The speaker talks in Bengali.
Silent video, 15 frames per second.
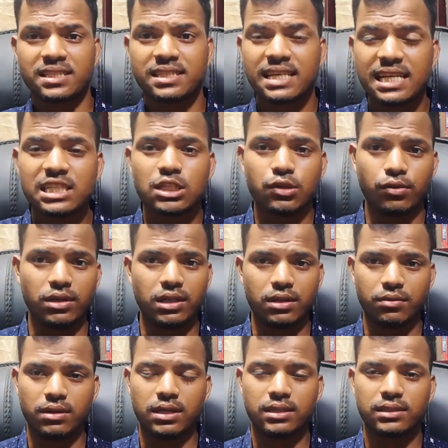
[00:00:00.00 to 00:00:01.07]
চেঞ্জ করে
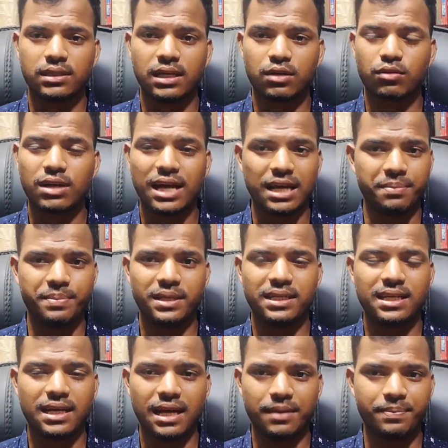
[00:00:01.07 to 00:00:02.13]
দেওয়া এখন আইপি
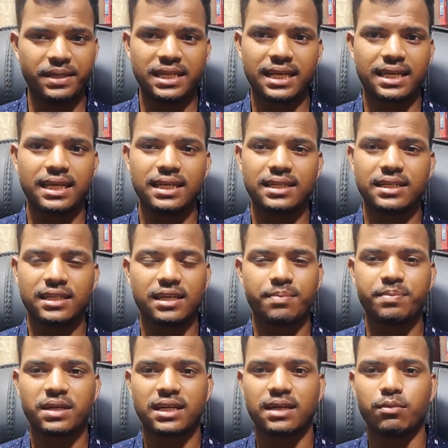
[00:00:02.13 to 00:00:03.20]
আইপিটা কি সেটা
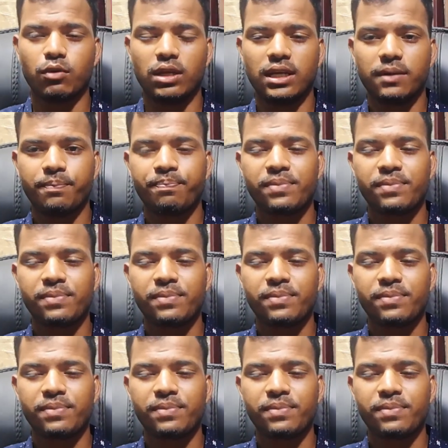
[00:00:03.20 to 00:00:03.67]
আপনাকে বলি